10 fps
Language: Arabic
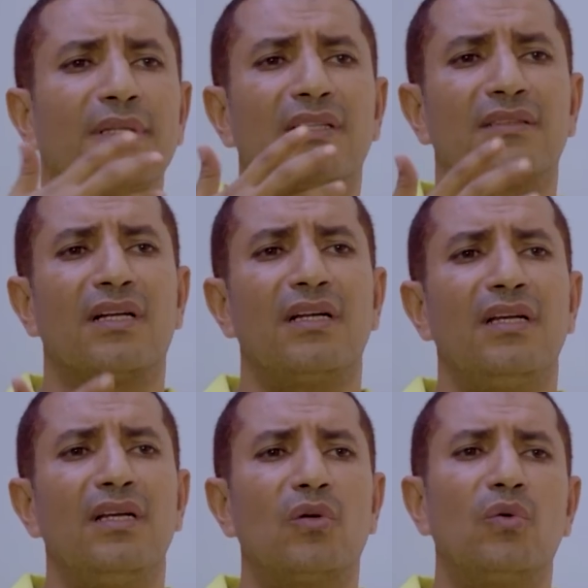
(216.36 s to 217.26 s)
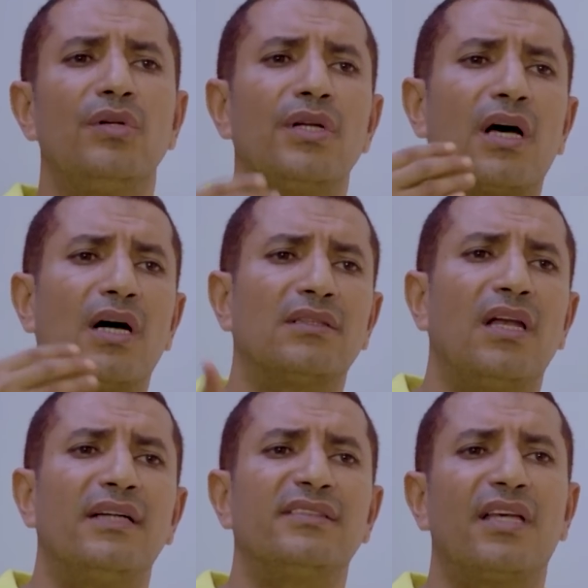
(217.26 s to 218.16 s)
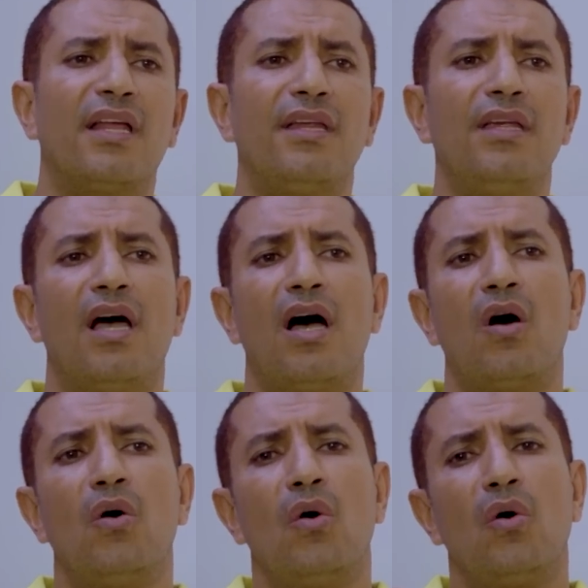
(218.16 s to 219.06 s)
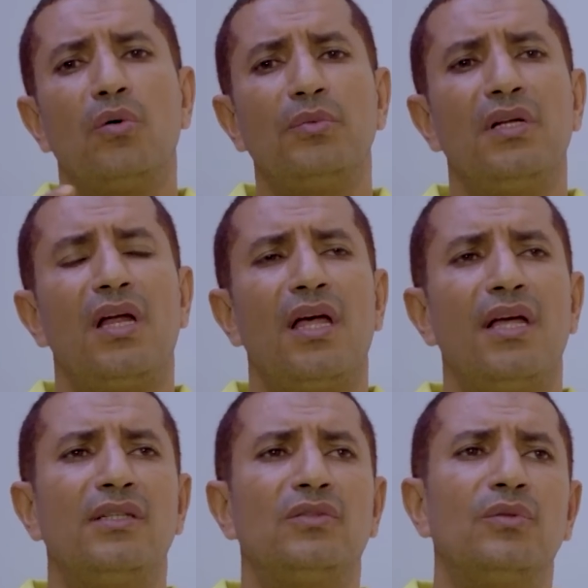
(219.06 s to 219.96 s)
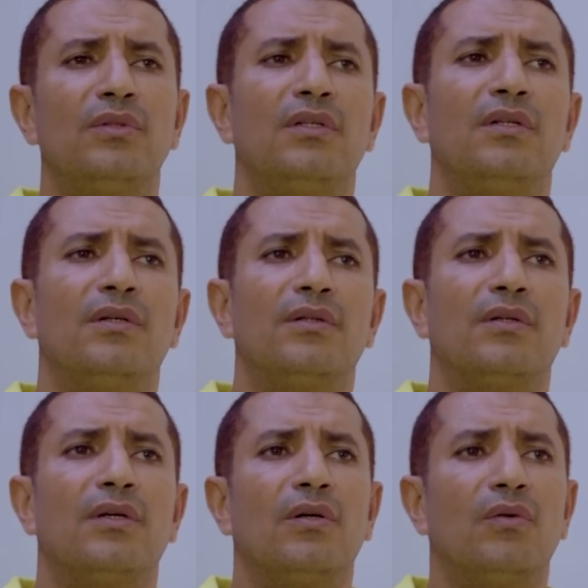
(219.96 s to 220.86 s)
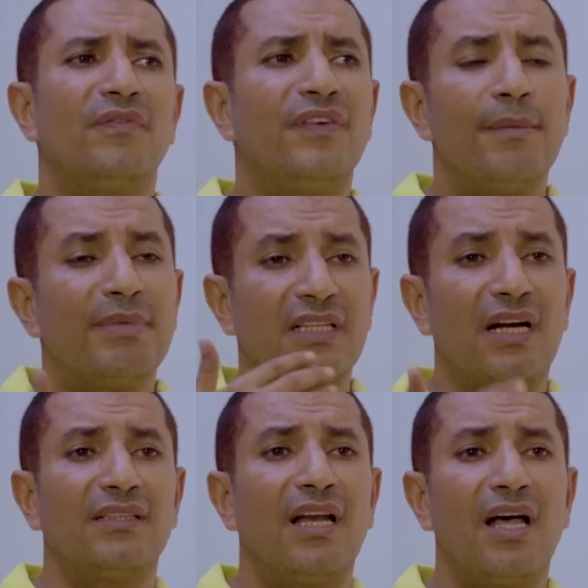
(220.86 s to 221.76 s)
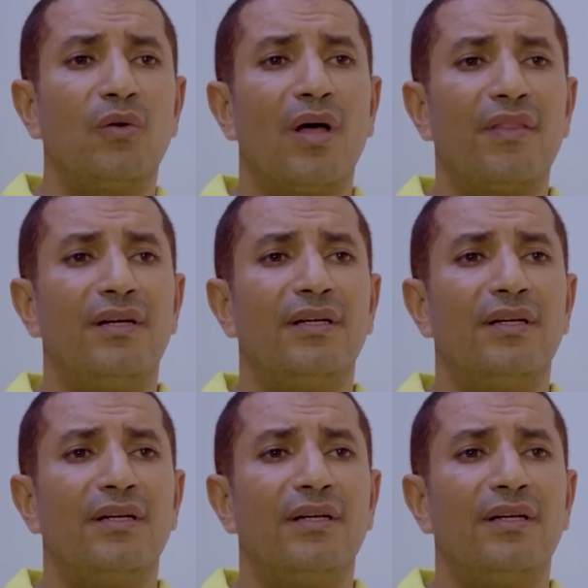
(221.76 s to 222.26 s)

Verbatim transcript: الطريق والنقاط العسكريه ومدري ايش و... فلما شرحت لها الوضع